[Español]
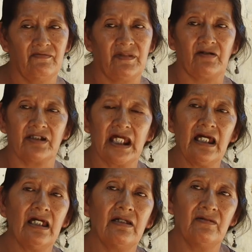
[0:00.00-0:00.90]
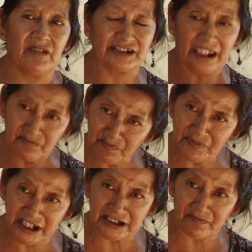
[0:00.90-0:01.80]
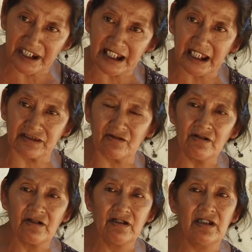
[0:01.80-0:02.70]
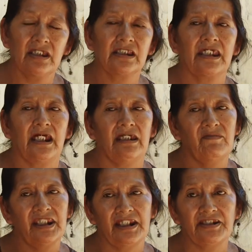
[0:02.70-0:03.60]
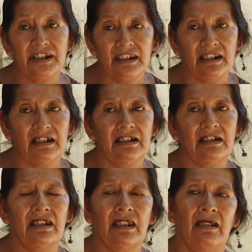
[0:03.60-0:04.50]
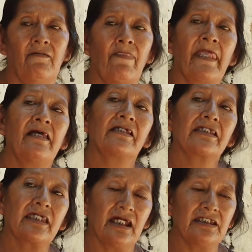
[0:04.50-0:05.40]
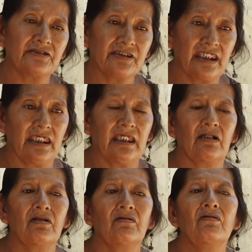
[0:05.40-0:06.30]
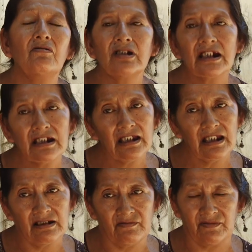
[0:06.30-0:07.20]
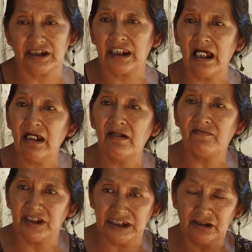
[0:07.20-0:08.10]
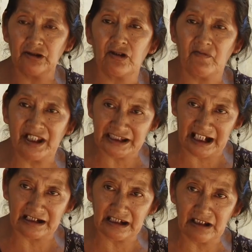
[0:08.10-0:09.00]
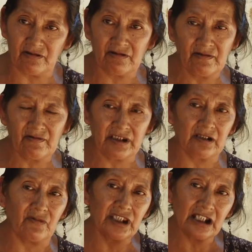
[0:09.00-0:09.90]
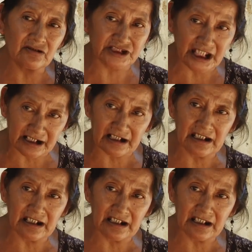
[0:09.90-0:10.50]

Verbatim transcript: Pero ya me está explicando que hay medicina, que hay este, cura, pues ya me siento yo más tranquilo y voy a luchar.